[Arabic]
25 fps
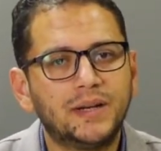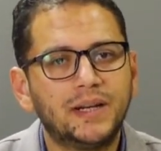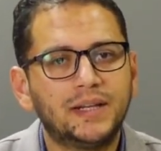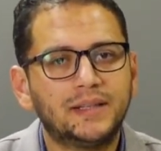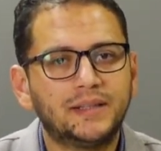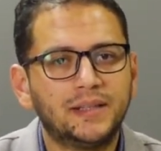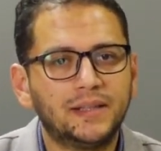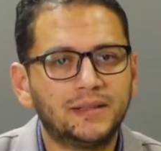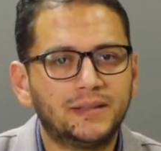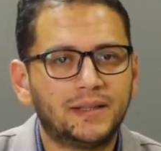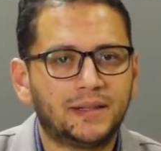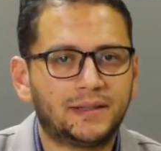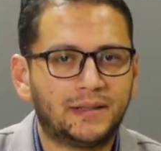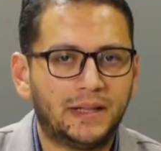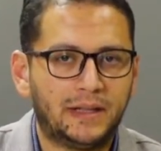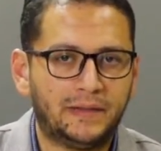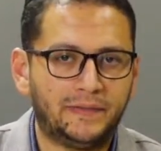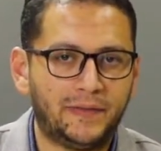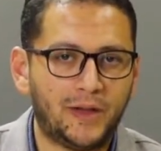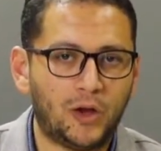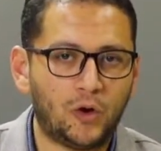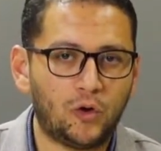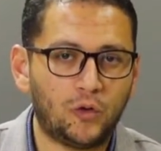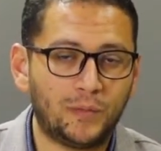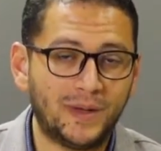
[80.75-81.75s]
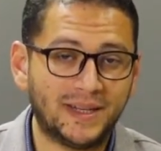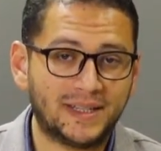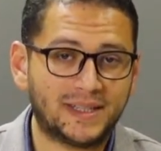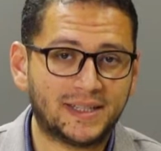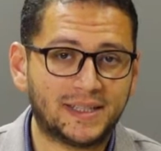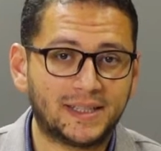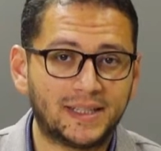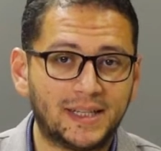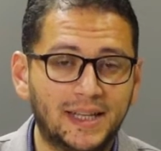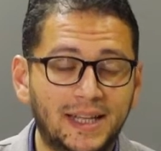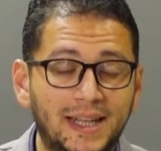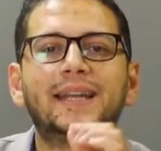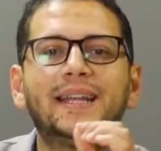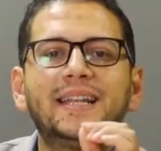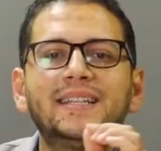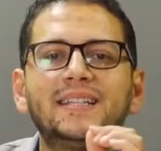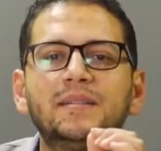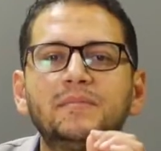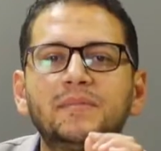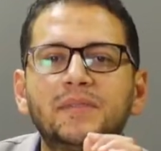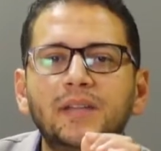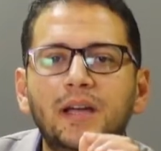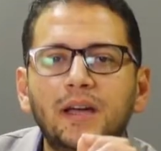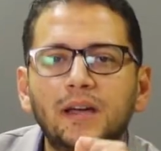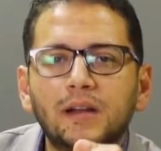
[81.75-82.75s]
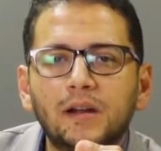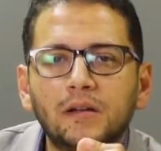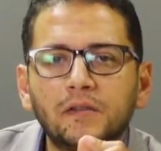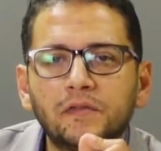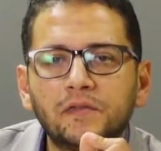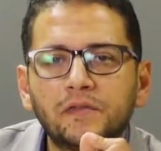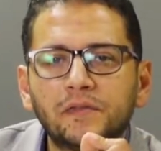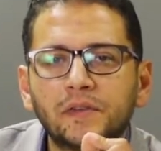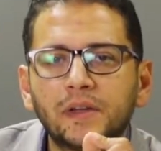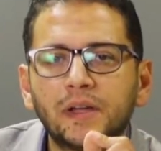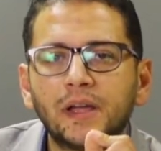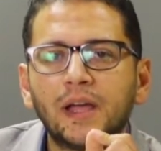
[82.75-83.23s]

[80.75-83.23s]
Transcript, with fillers: اللي تقدر تدفعه بس لازم تعرف